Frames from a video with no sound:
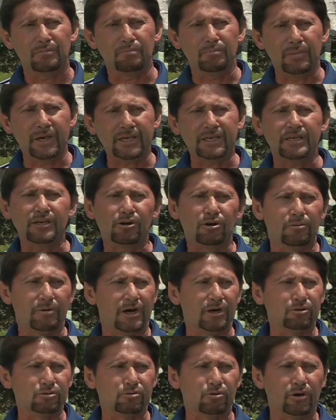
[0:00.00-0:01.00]
México
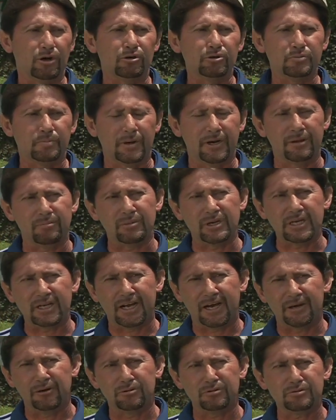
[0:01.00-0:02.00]
va a los Juegos
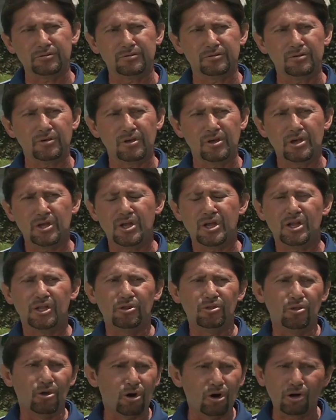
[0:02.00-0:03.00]
Panamericanos,
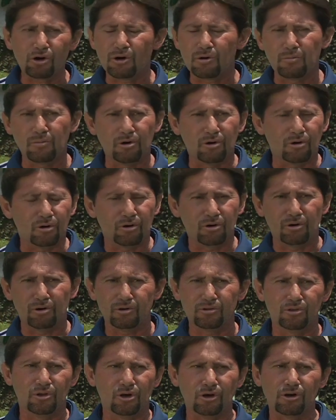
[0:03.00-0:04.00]
no como,
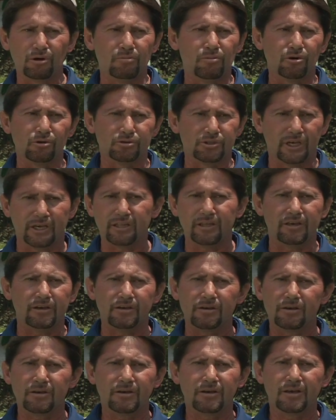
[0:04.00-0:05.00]
no como sede,
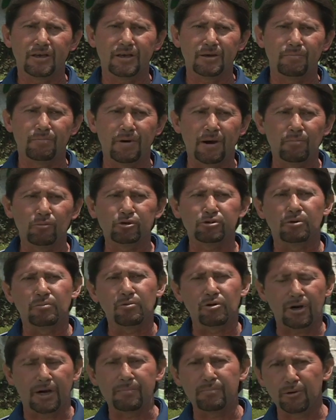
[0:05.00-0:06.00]
vamos
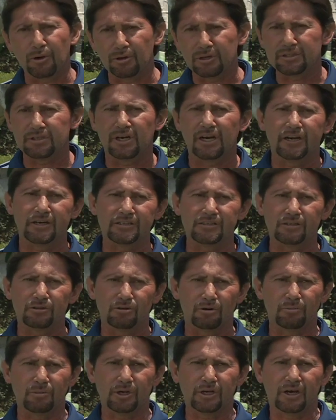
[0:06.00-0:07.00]
como campeones del área
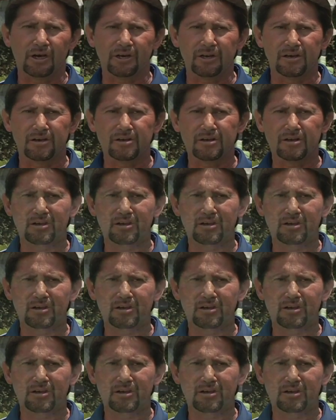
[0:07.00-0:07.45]
centroamericana.